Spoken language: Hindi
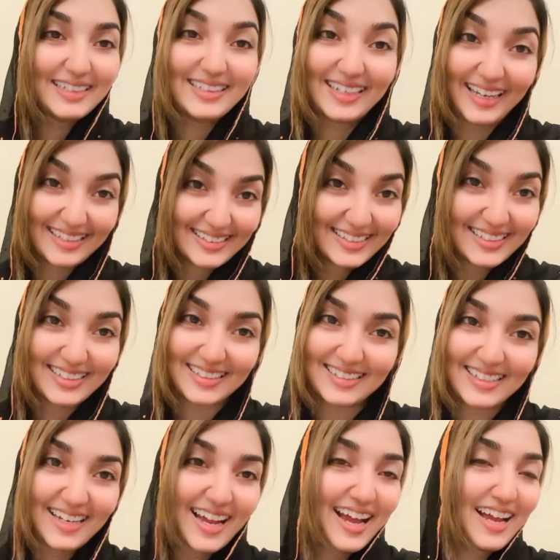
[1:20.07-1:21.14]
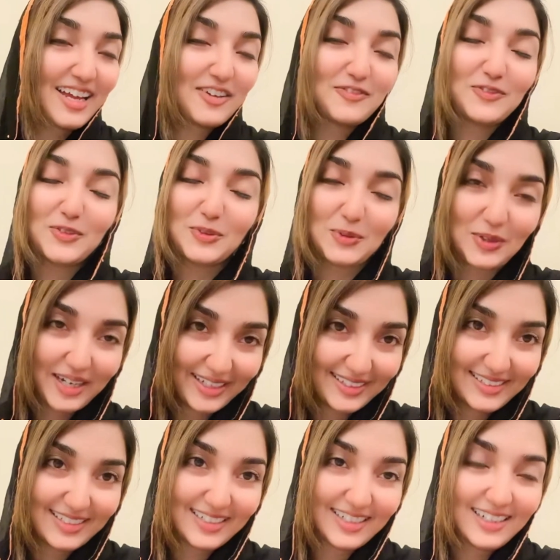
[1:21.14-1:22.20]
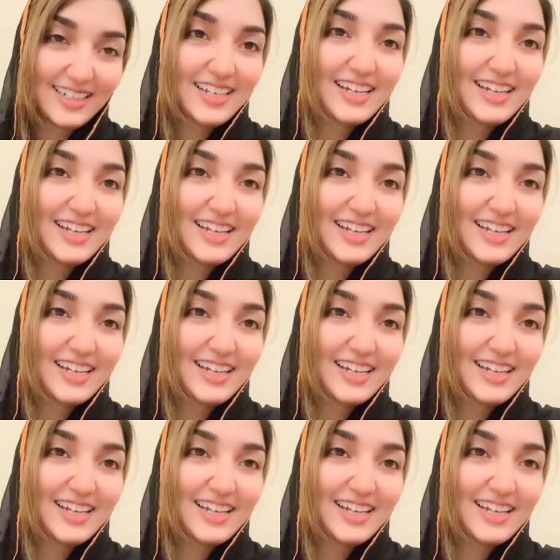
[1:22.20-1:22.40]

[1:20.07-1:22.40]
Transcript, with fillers: कैसे करना है आई हैव नो आइडिया